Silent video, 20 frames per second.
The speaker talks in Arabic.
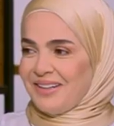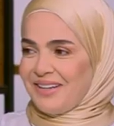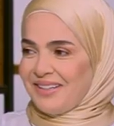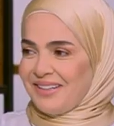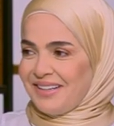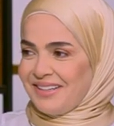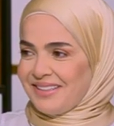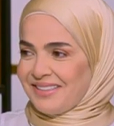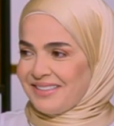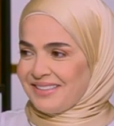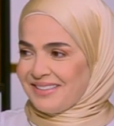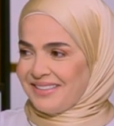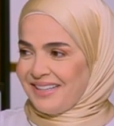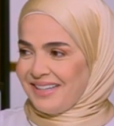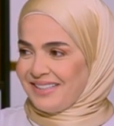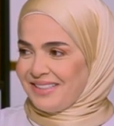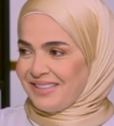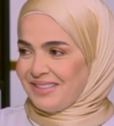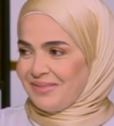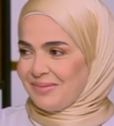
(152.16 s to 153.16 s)
اتغيرت يعني.
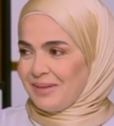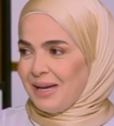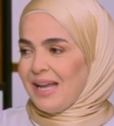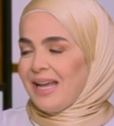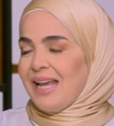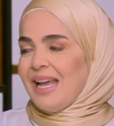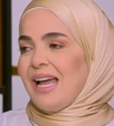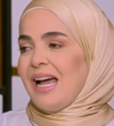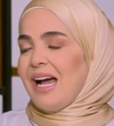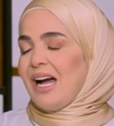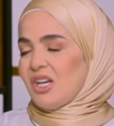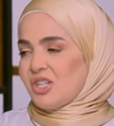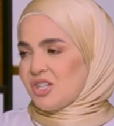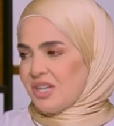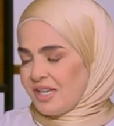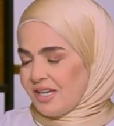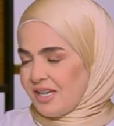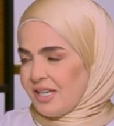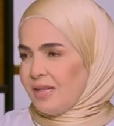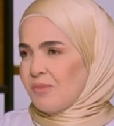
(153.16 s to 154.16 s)
قطعت يعني الارحام
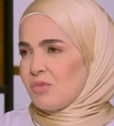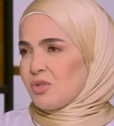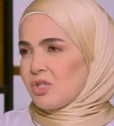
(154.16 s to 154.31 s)
عشان كده